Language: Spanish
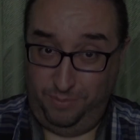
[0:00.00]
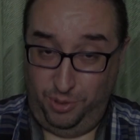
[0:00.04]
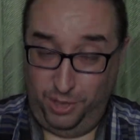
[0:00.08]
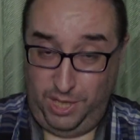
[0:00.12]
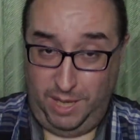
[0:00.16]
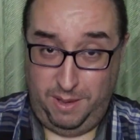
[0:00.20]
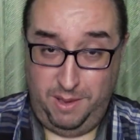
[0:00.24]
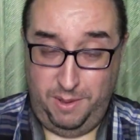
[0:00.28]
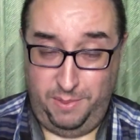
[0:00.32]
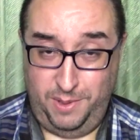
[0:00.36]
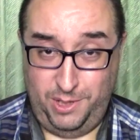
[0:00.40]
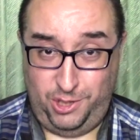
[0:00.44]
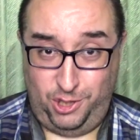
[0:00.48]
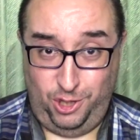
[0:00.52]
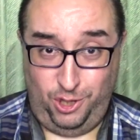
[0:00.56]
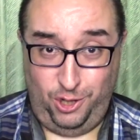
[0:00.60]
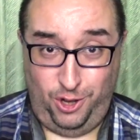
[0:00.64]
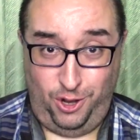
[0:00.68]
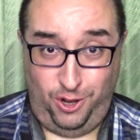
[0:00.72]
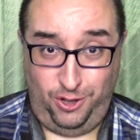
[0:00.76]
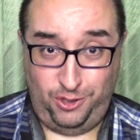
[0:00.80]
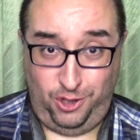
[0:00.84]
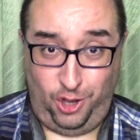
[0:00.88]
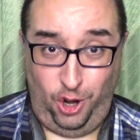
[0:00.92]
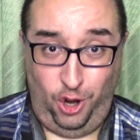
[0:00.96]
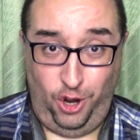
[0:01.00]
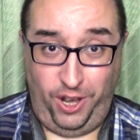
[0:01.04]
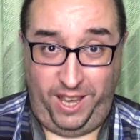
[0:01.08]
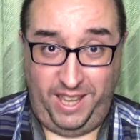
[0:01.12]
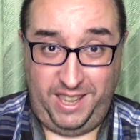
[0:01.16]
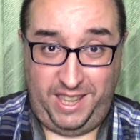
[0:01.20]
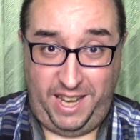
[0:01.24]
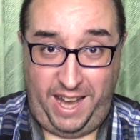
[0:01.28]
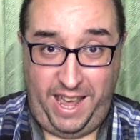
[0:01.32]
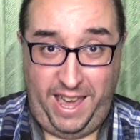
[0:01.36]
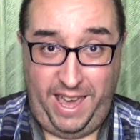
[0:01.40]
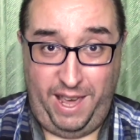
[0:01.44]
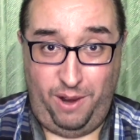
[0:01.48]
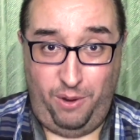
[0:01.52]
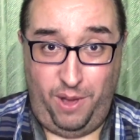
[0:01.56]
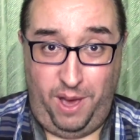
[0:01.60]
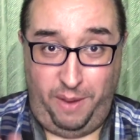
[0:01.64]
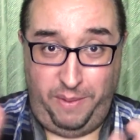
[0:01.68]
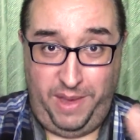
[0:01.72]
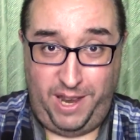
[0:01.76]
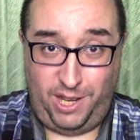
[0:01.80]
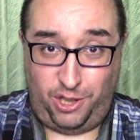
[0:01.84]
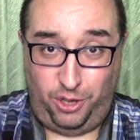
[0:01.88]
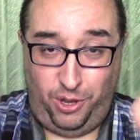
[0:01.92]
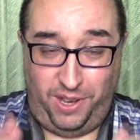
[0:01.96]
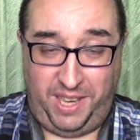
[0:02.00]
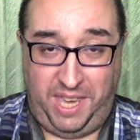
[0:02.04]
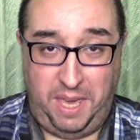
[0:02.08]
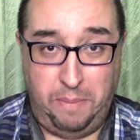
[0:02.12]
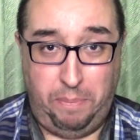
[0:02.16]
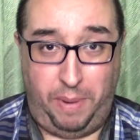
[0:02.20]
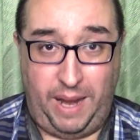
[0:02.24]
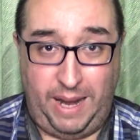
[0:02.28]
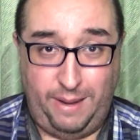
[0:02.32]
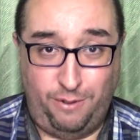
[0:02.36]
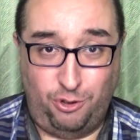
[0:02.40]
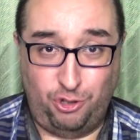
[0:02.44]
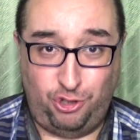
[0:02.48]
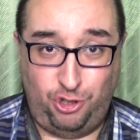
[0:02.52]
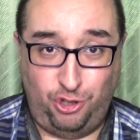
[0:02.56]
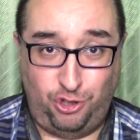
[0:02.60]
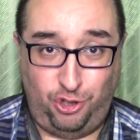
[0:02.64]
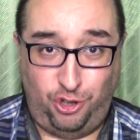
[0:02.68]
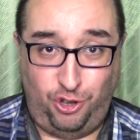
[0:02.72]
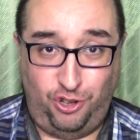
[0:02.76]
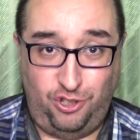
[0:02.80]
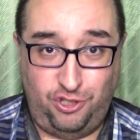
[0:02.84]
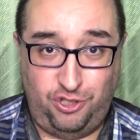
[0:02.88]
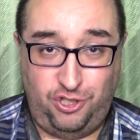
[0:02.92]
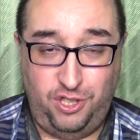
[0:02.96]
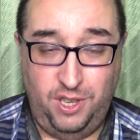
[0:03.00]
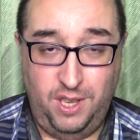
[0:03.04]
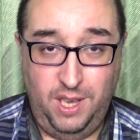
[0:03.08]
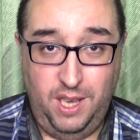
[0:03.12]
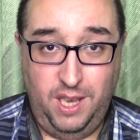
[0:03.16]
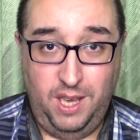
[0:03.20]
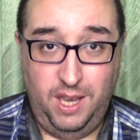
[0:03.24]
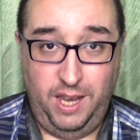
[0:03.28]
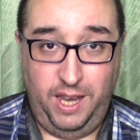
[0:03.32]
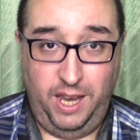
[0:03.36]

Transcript: Pues ya habéis visto todo lo que trae, lo he abierto aquí para vosotros.